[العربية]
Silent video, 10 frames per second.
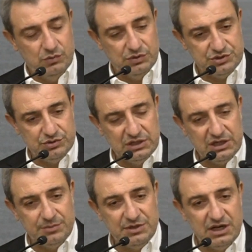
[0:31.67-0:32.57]
والجهد
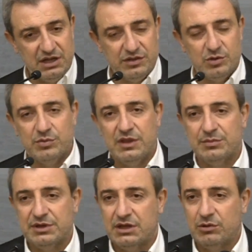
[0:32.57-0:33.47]
الكبير الذي يبذل
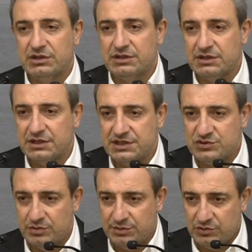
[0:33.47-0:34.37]
من دولة
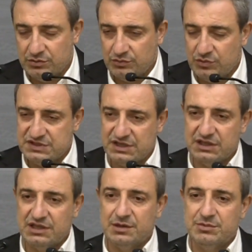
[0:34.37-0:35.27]
الرئيس ومن وزير
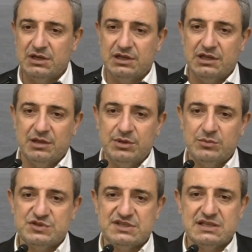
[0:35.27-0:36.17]
التربية
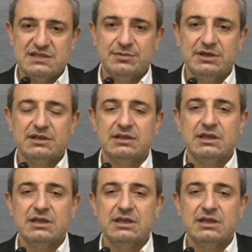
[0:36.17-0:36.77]
لتأمين مستلزمات